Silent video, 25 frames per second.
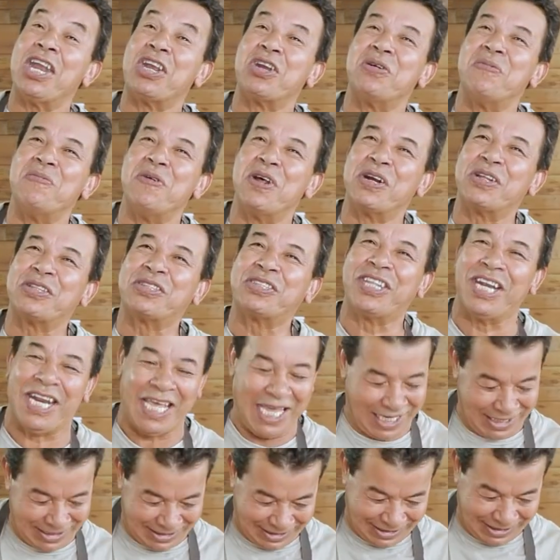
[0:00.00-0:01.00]
número
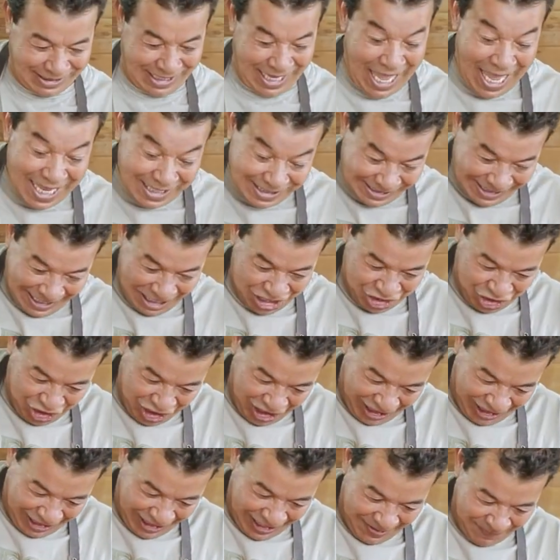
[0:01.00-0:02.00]
3. Essa
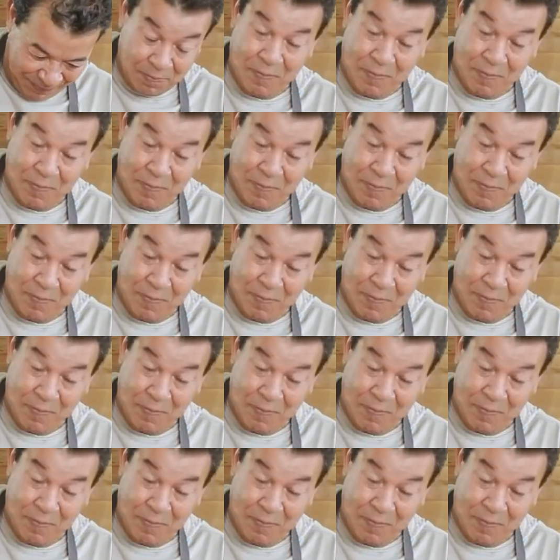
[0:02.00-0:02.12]
dica